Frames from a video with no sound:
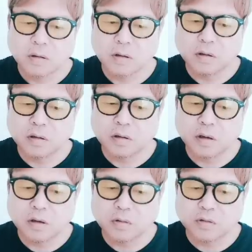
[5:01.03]
で人気
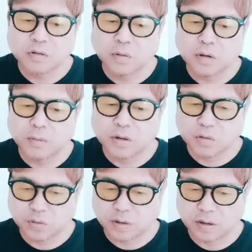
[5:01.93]
タイトル、総なめ
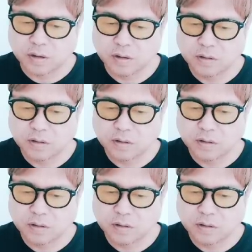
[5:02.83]
状態。